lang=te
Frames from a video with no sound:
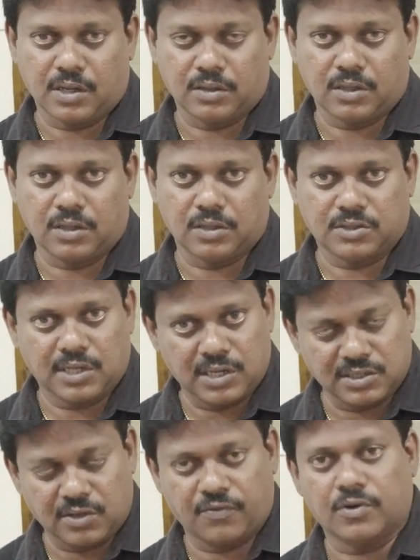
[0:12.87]
అందరినీ చాలా
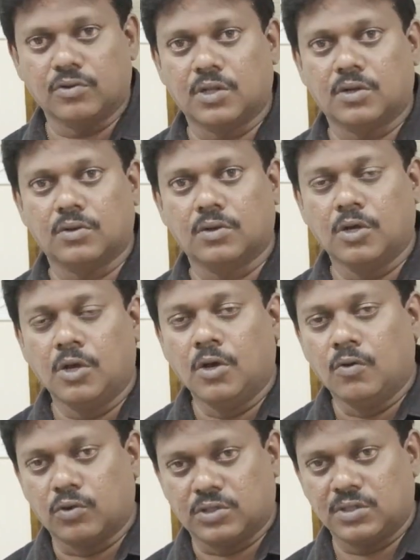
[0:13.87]
సఫర్ అవుతున్నారు
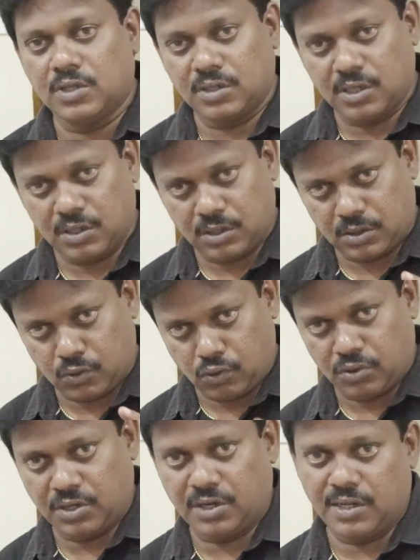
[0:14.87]
వచ్చిందంటే టూ
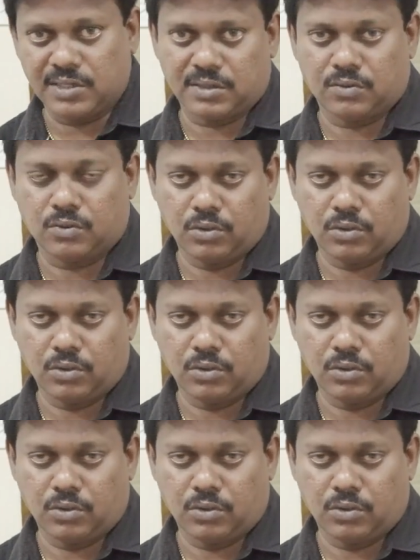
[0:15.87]
త్రీ డేస్